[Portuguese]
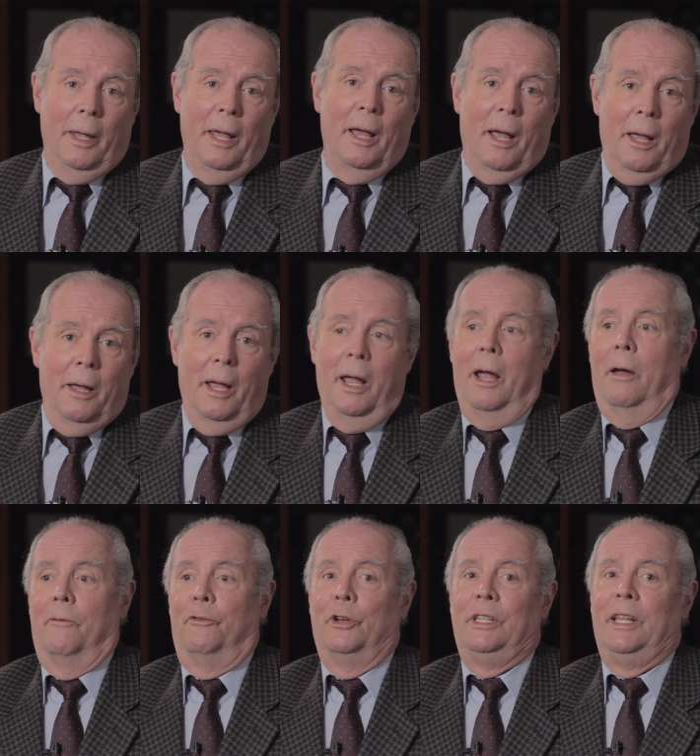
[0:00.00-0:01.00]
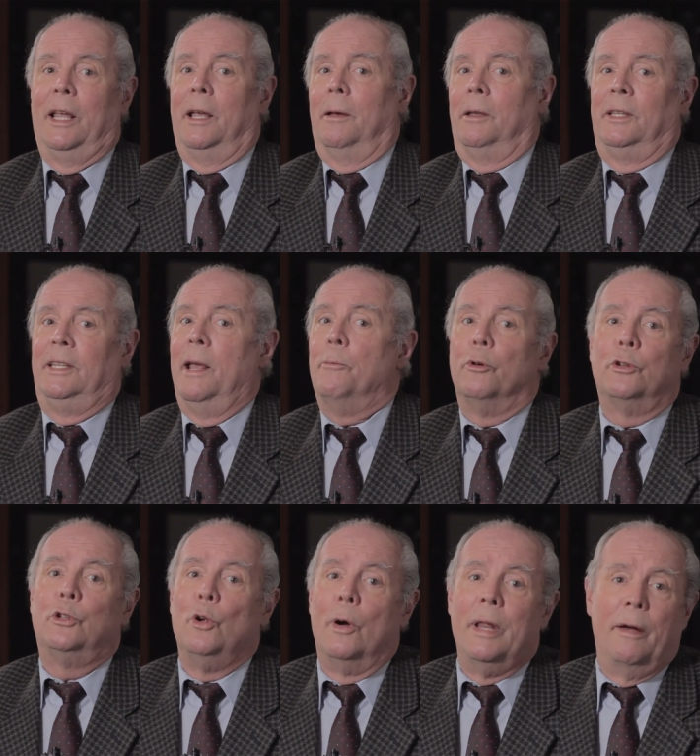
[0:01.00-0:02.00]
É, é, você se
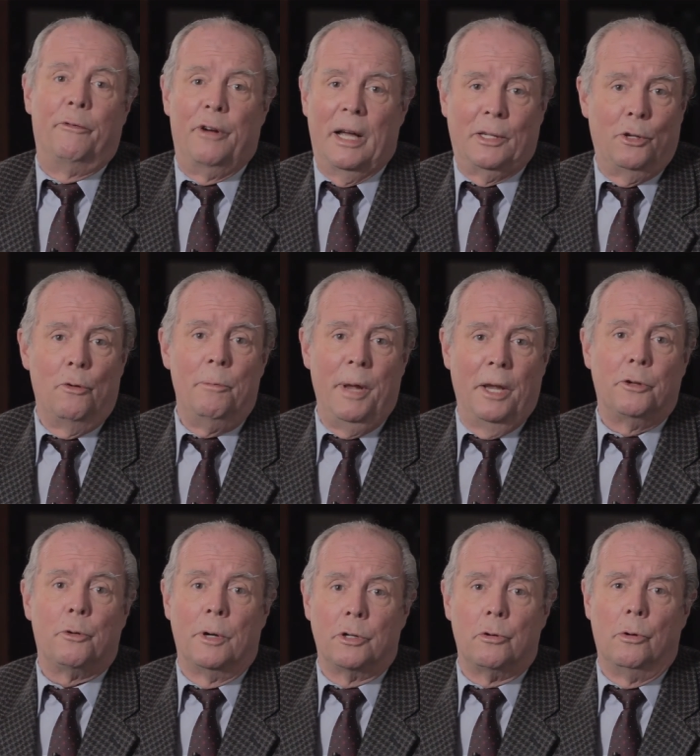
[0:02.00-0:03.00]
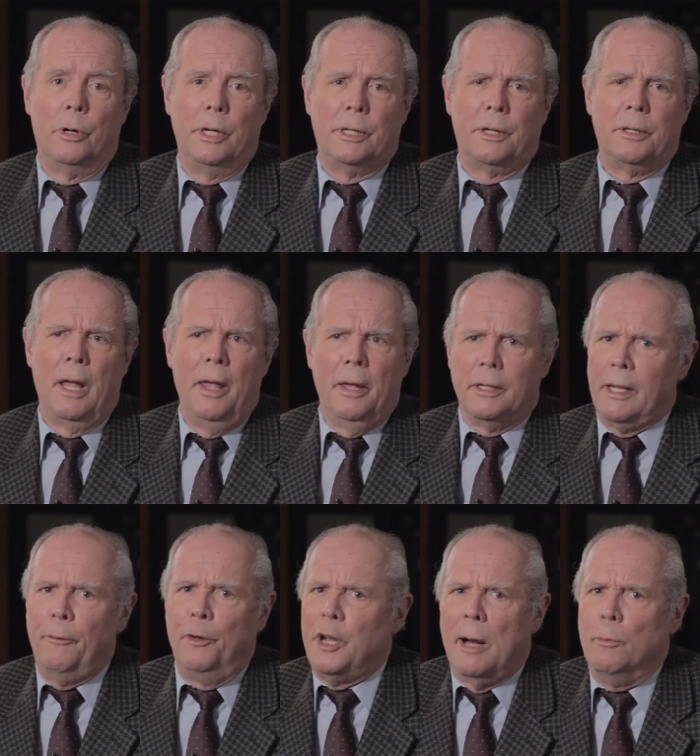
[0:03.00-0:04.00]
emociona facilmente com as coisas,
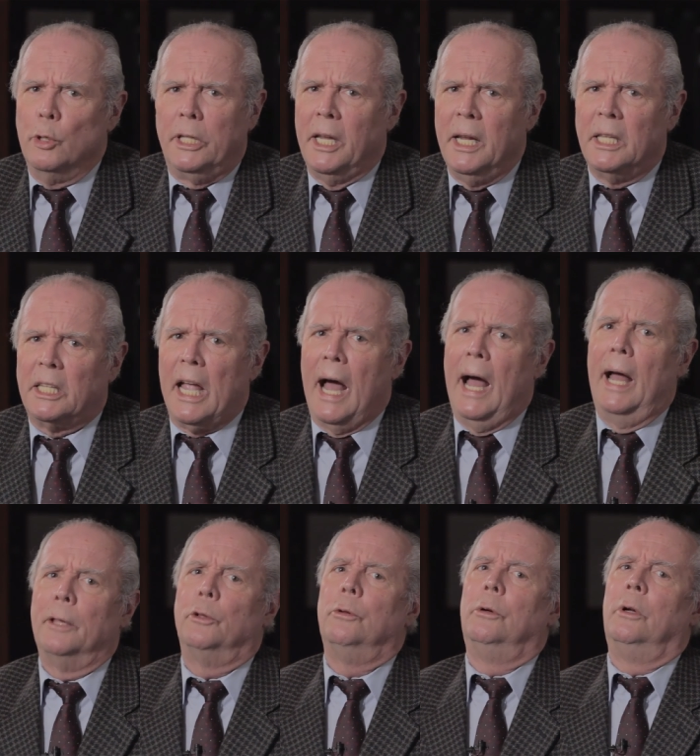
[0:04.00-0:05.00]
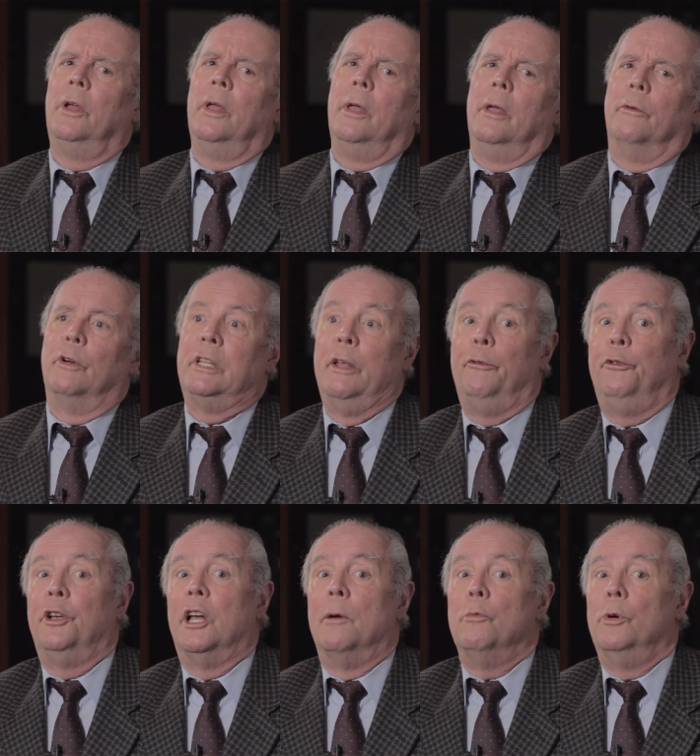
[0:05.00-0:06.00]
você fica muito irritado, você
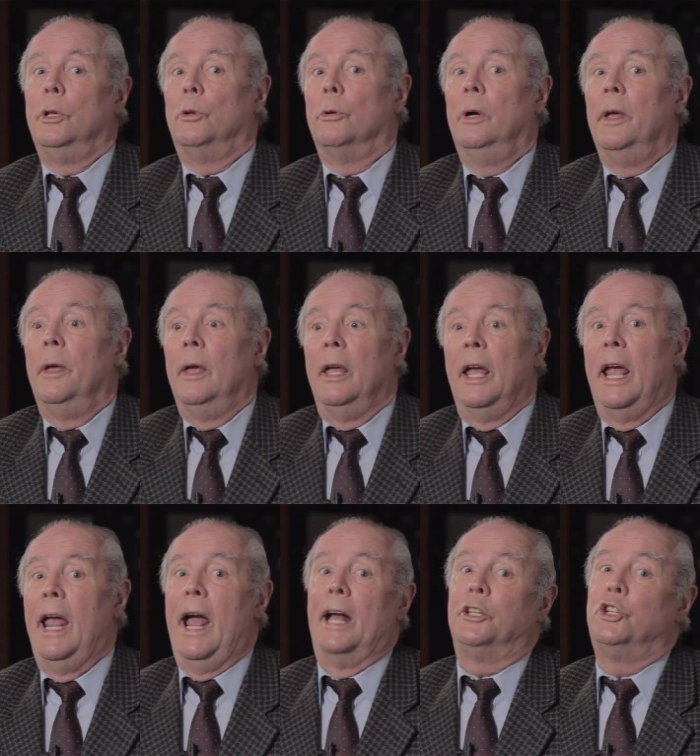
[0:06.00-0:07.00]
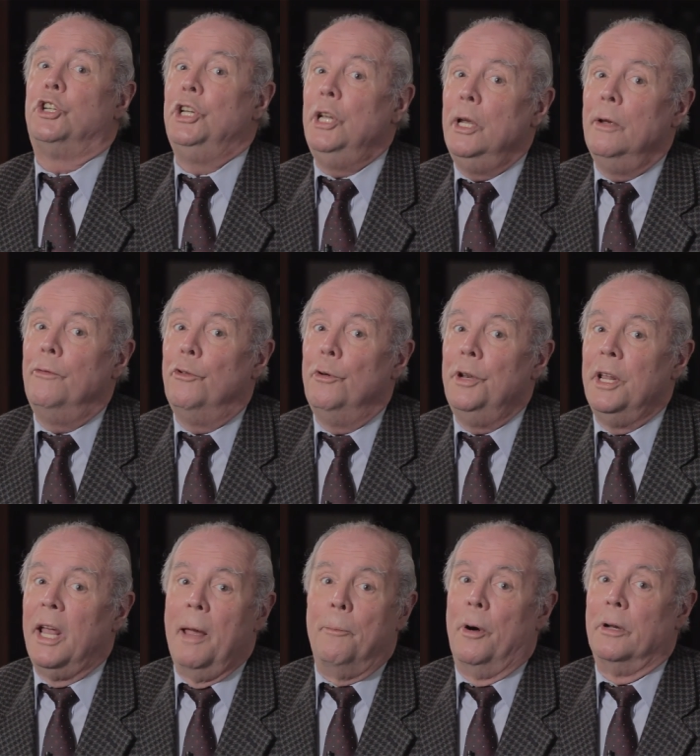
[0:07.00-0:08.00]
fica muito reativo,
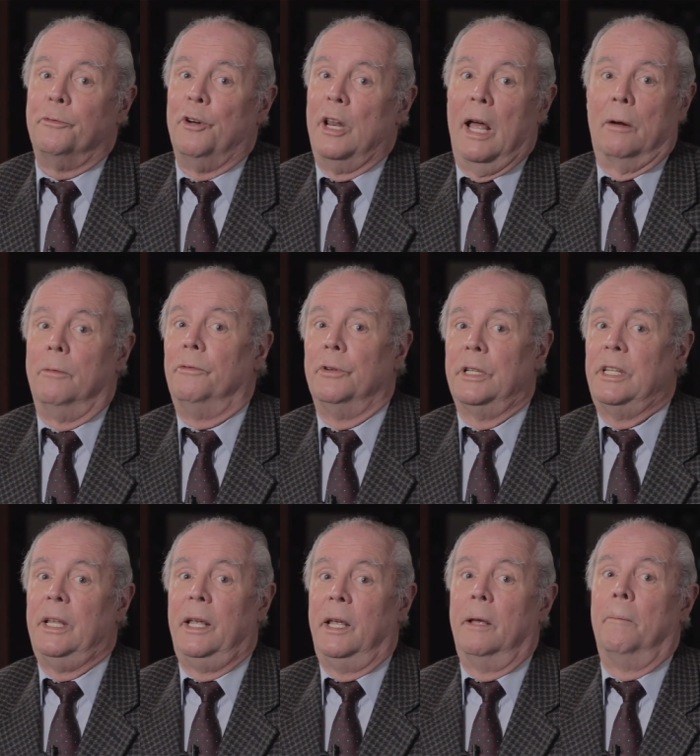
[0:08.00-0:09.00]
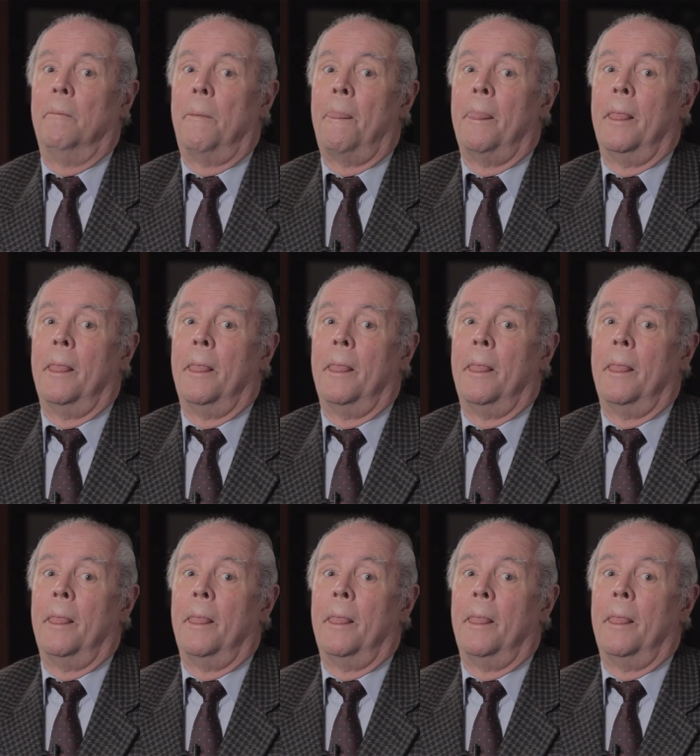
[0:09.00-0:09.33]
ninguém pode falar com você,